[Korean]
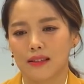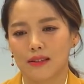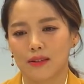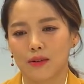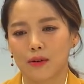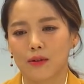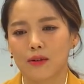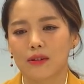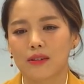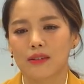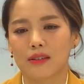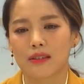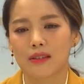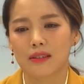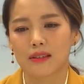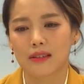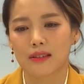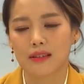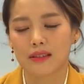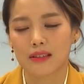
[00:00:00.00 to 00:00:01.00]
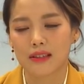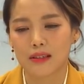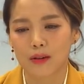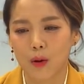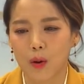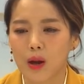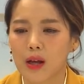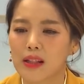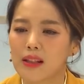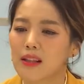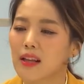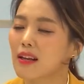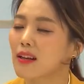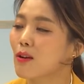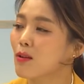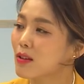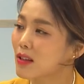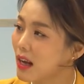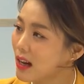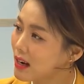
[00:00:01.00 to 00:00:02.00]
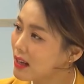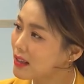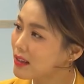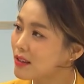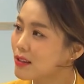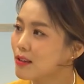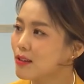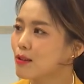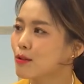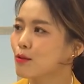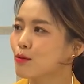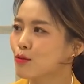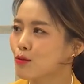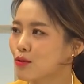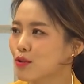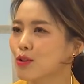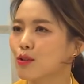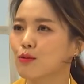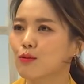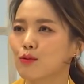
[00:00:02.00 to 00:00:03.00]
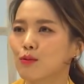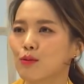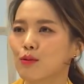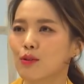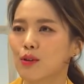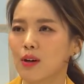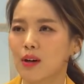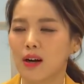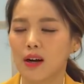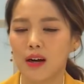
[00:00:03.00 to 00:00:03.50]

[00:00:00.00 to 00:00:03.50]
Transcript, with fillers: 저를 저한테 이런 탤런트를 주시고